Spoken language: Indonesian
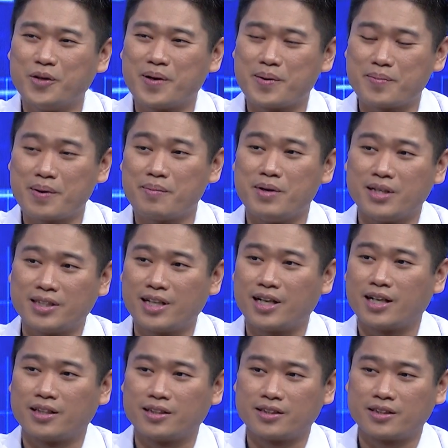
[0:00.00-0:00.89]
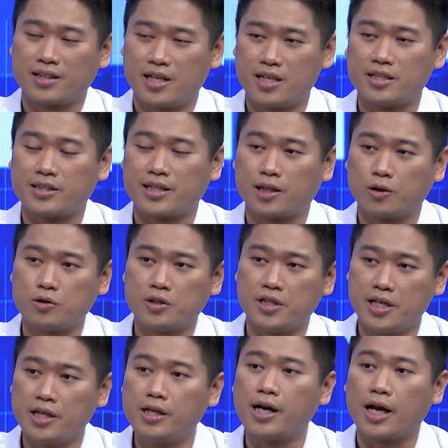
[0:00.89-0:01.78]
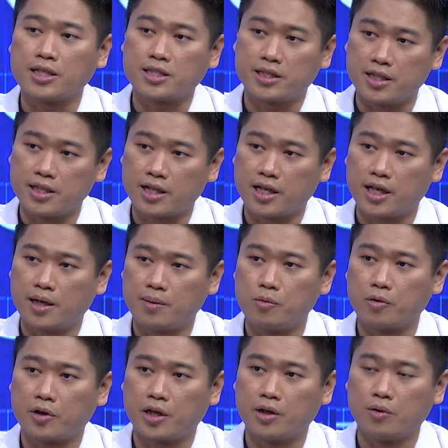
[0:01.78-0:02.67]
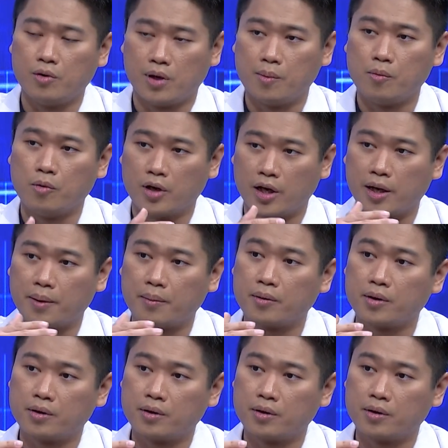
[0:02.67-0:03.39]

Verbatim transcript: memang bisa tadi status hidrasinya mungkin udah mulai